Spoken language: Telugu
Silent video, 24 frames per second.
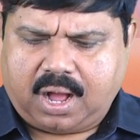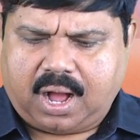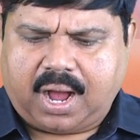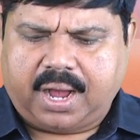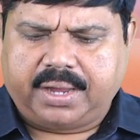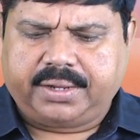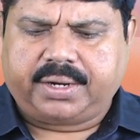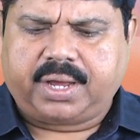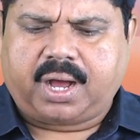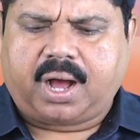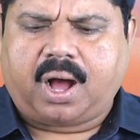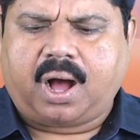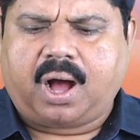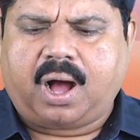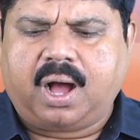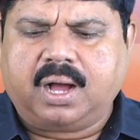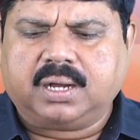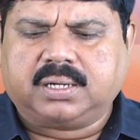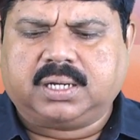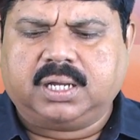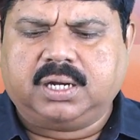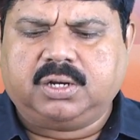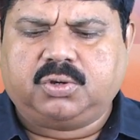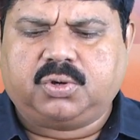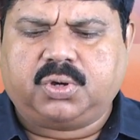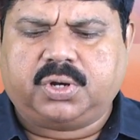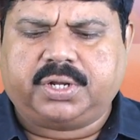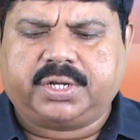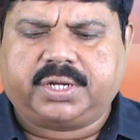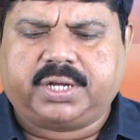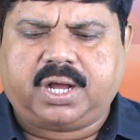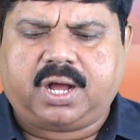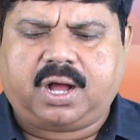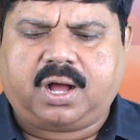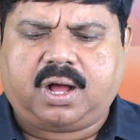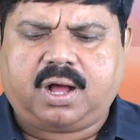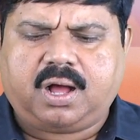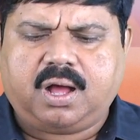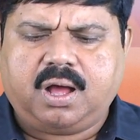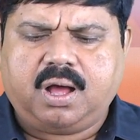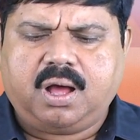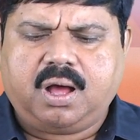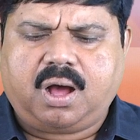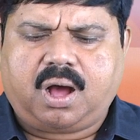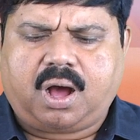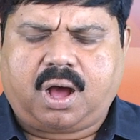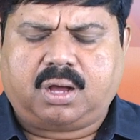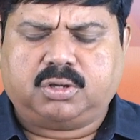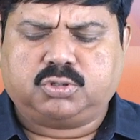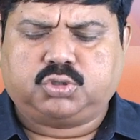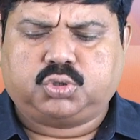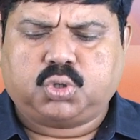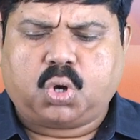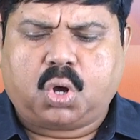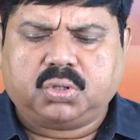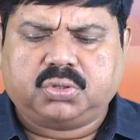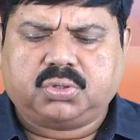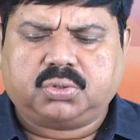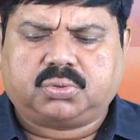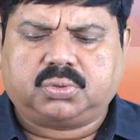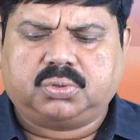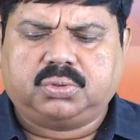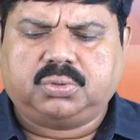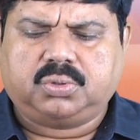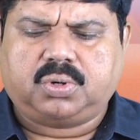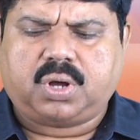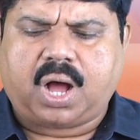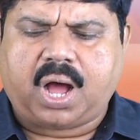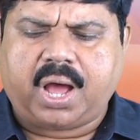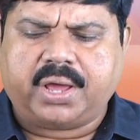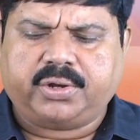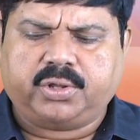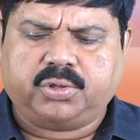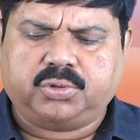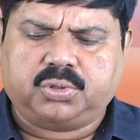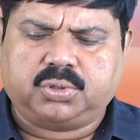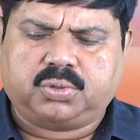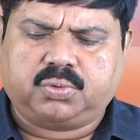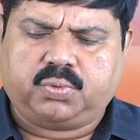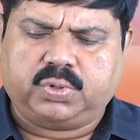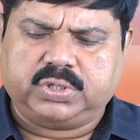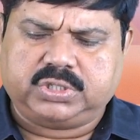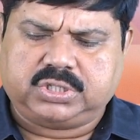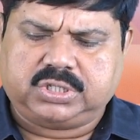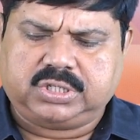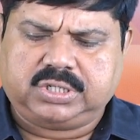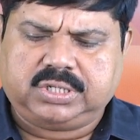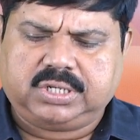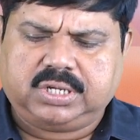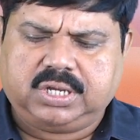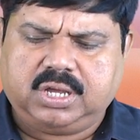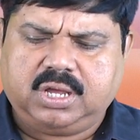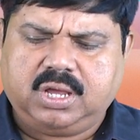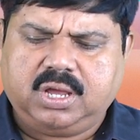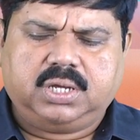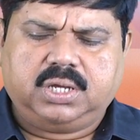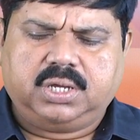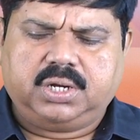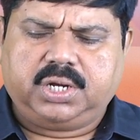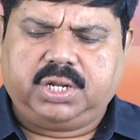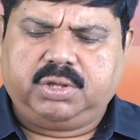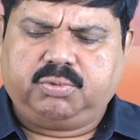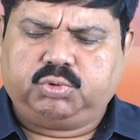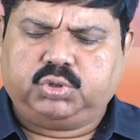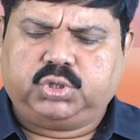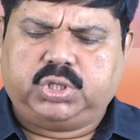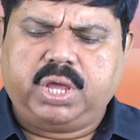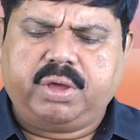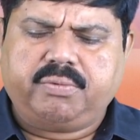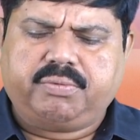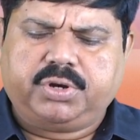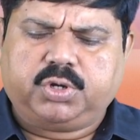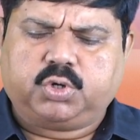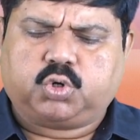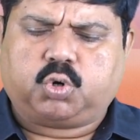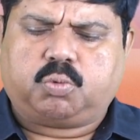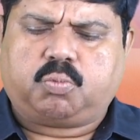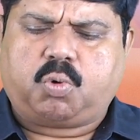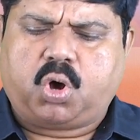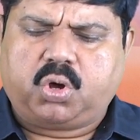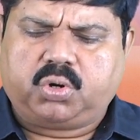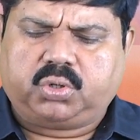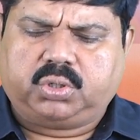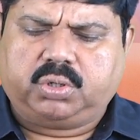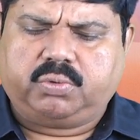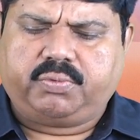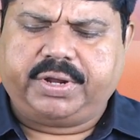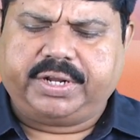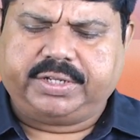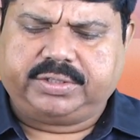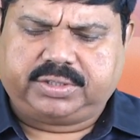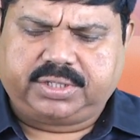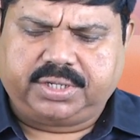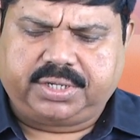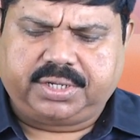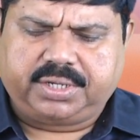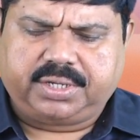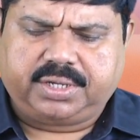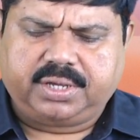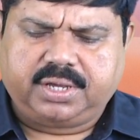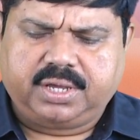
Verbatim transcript: ఆయన ఆకలి గొనగా ఆ శోధకుడు ఆయన ఎదుకు వచ్చి నీవు దేవుని కుమారుడవైతే